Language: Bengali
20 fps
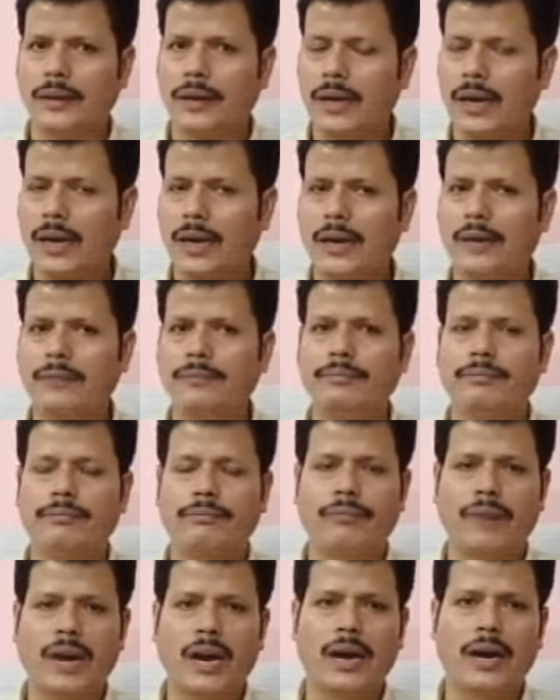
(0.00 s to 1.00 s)
গ্রাম
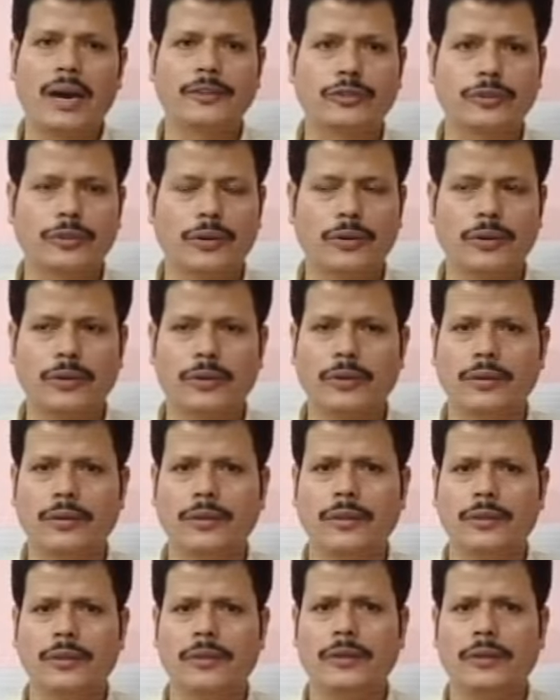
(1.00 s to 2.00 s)
পাহাড় শহর
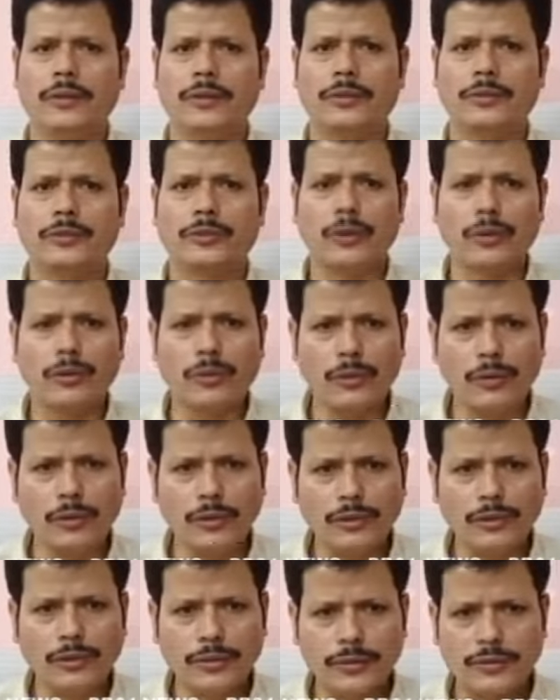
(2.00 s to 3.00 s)
সকল
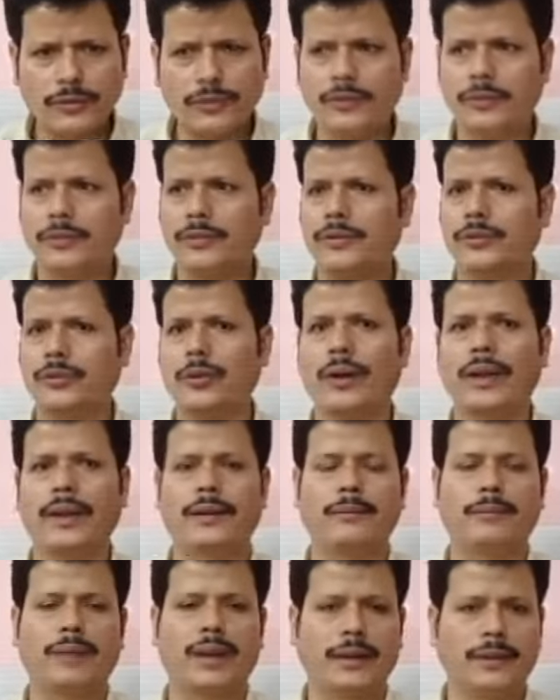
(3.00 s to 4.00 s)
স্তরের
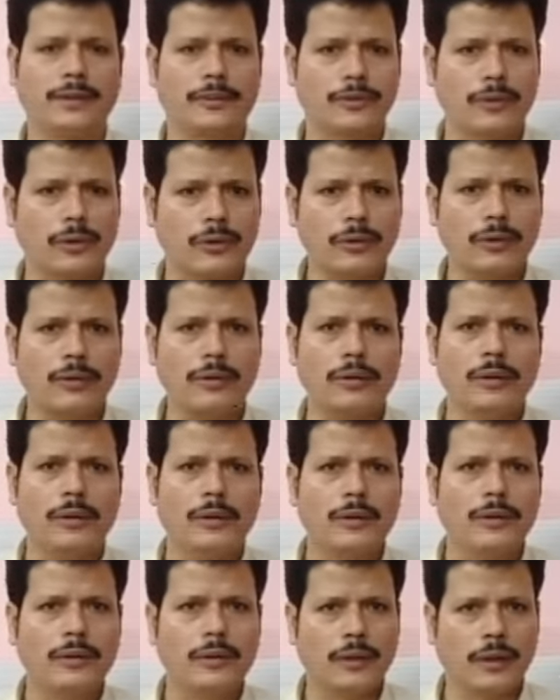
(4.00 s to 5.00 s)
মানে সকল
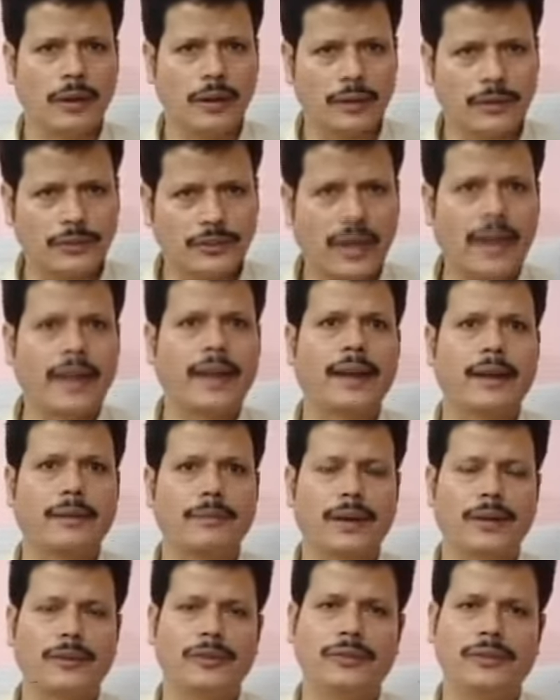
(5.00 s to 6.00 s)
জায়গার
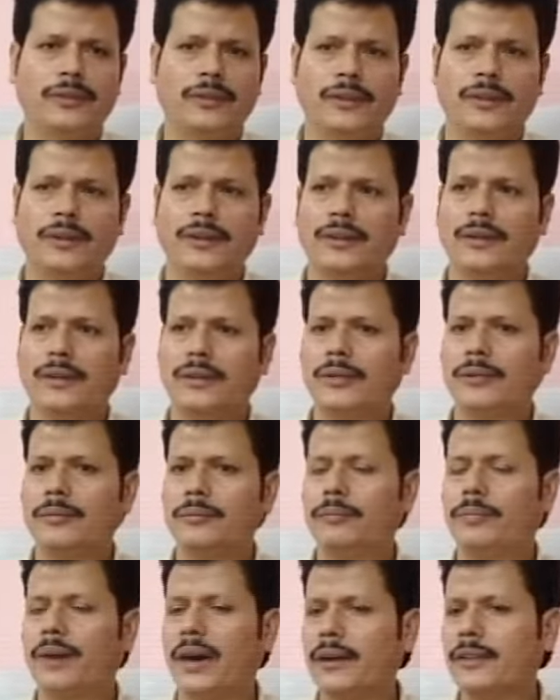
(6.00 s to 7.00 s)
মানুষ
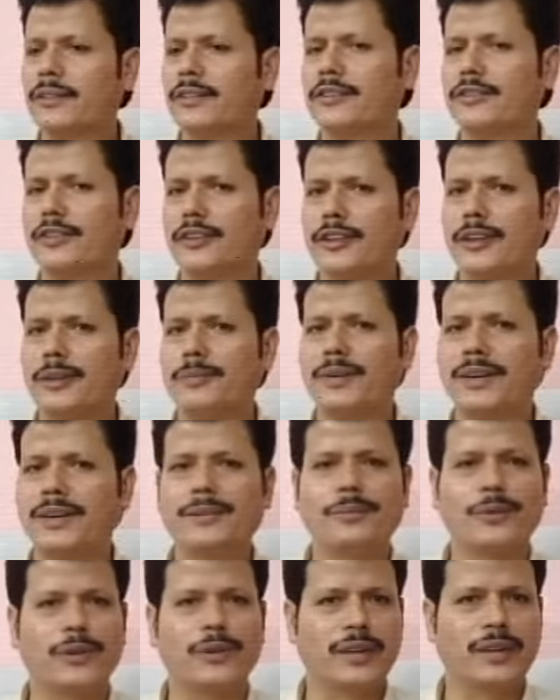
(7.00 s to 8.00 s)
ভারতীয় জনতা
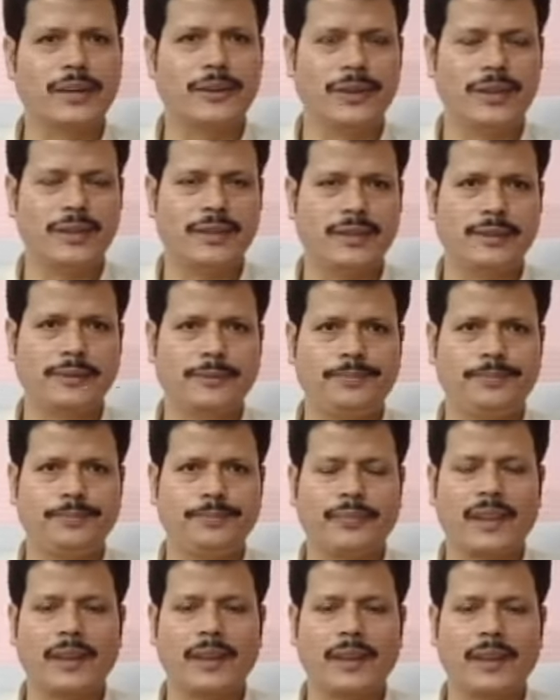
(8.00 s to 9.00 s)
পার্টির পক্ষে রয়েছে
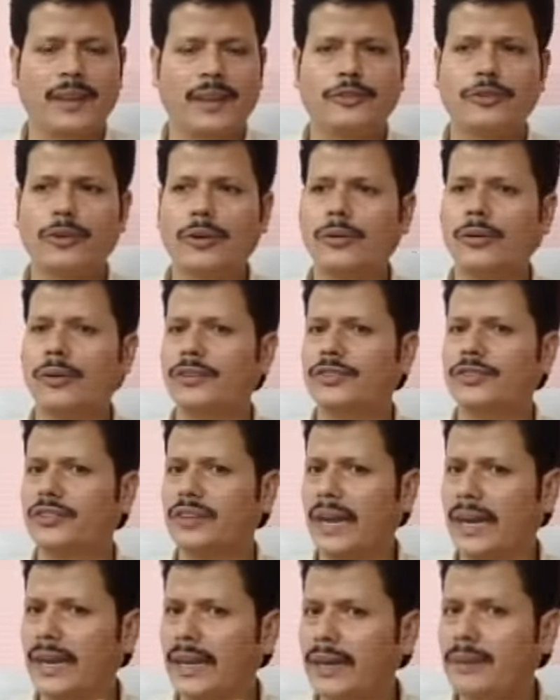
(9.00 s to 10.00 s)
সকল
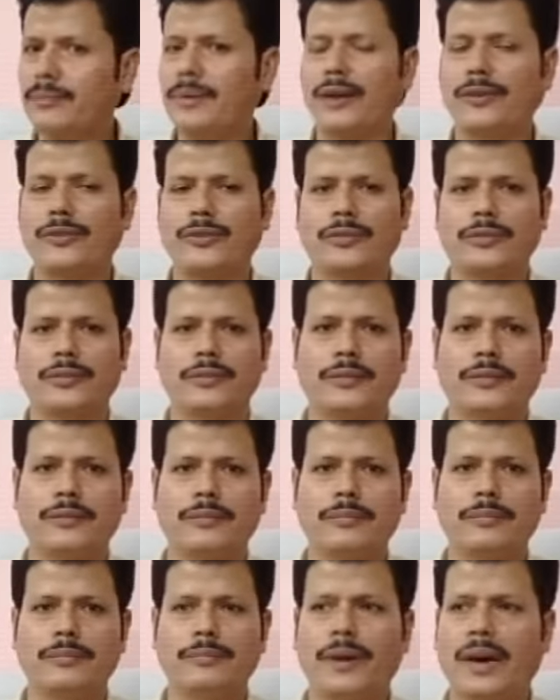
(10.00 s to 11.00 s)
শ্রেণীর মানুষ
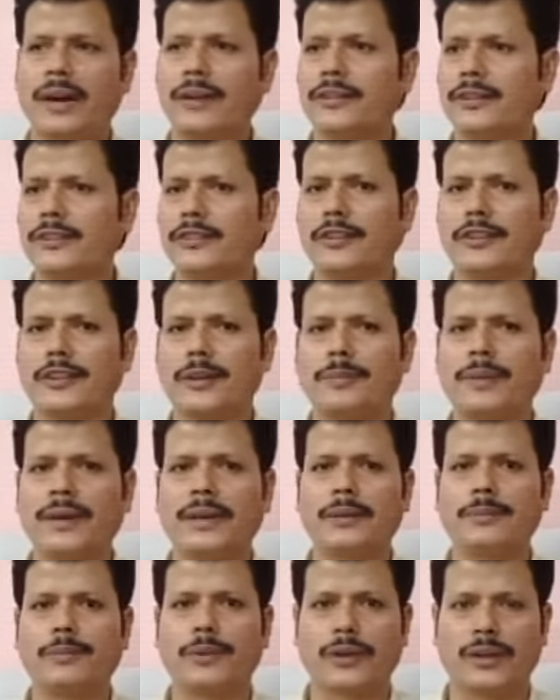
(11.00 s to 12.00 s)
ভারতীয় জনতা
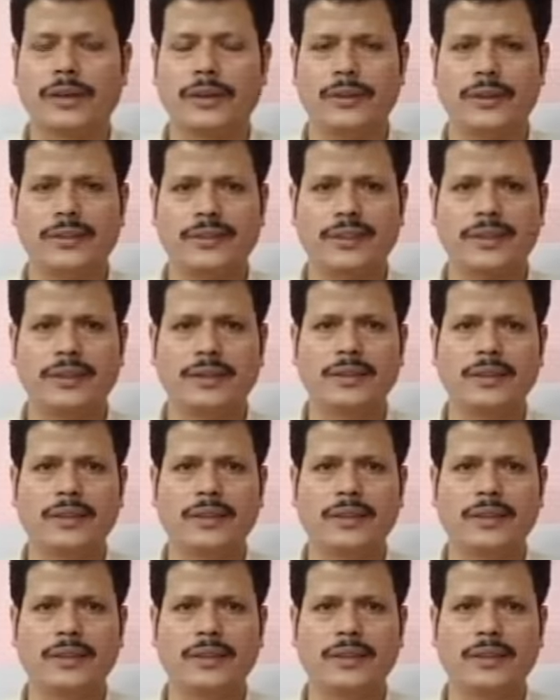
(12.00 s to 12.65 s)
পার্টির পক্ষে রয়েছে